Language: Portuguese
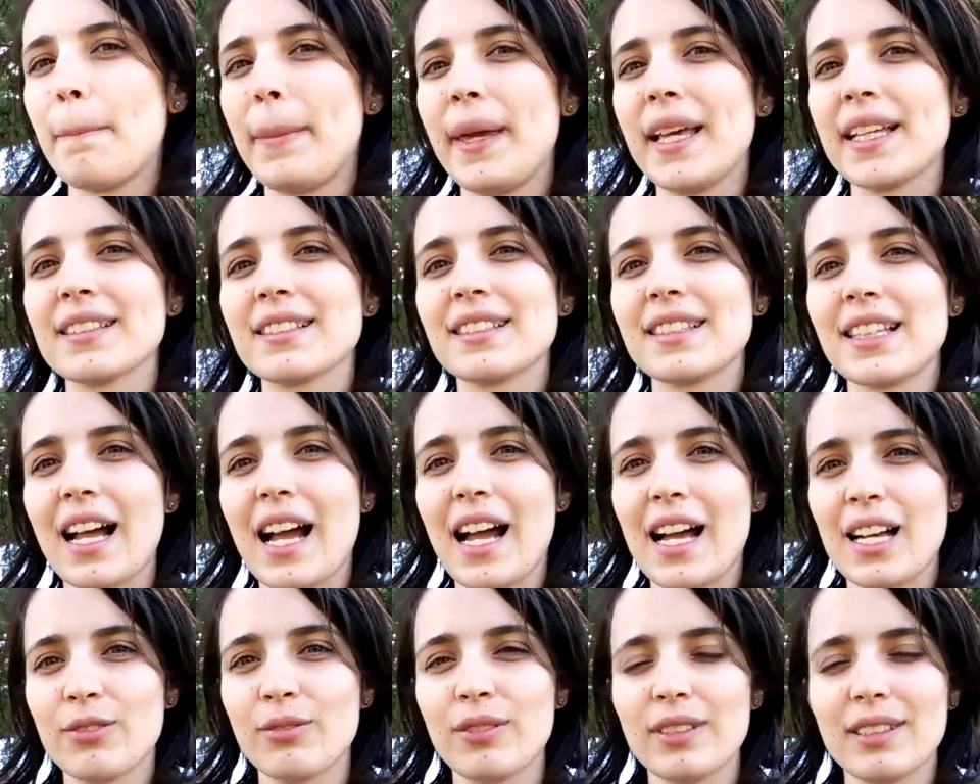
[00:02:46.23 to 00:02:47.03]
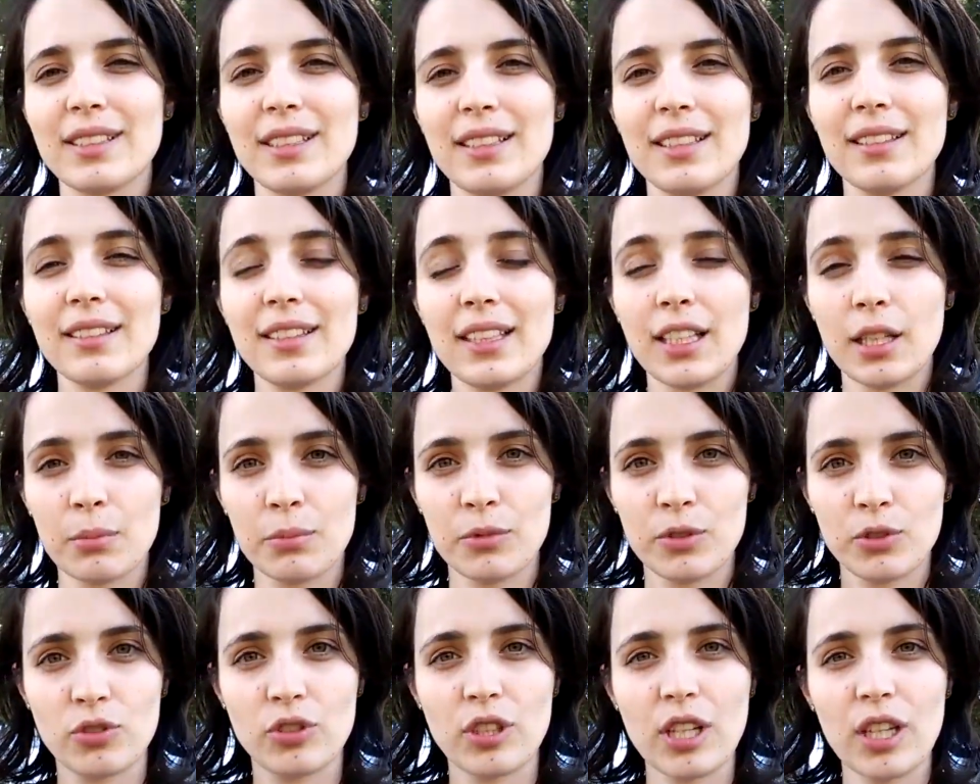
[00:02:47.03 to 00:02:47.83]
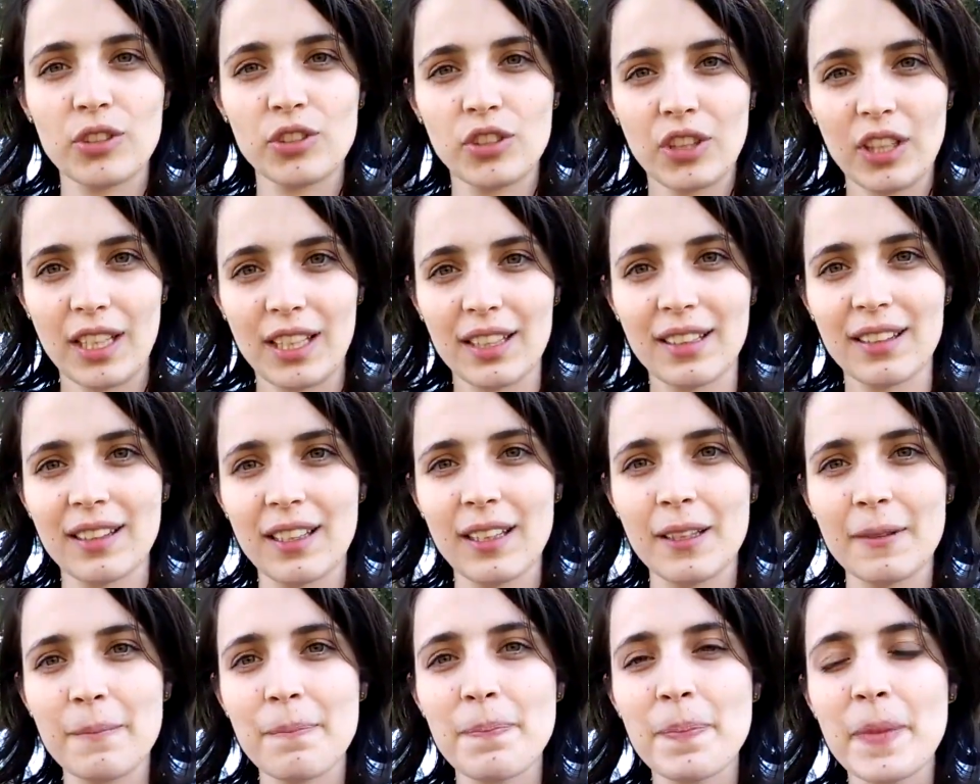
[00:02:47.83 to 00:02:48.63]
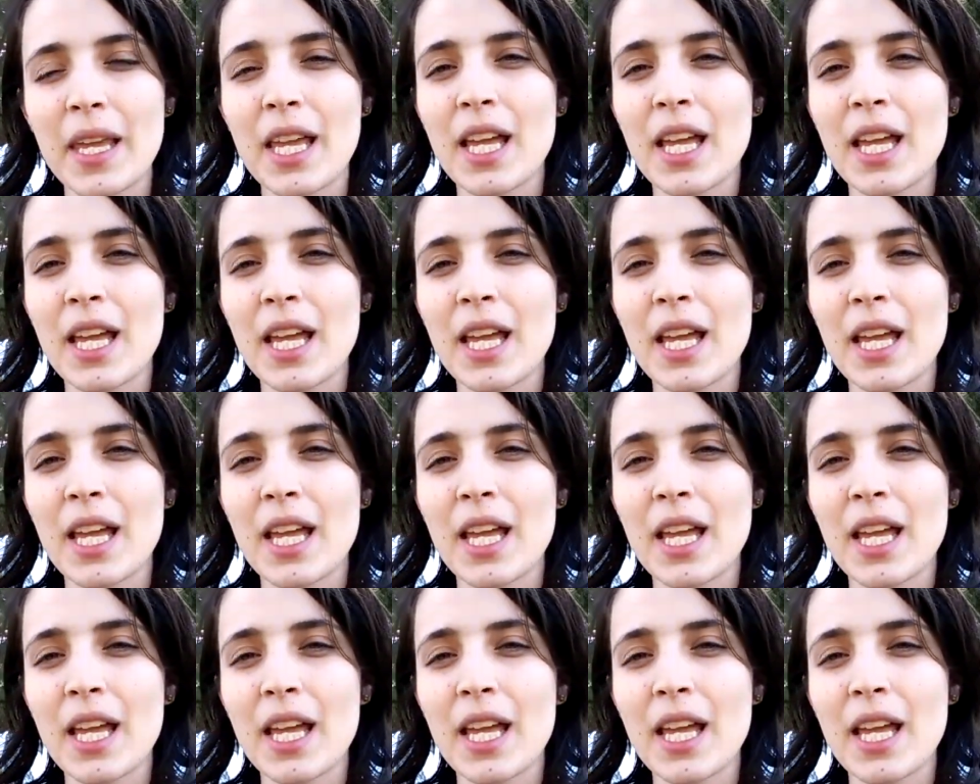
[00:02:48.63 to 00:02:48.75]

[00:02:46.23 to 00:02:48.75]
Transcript: pesado assim em termos de agenda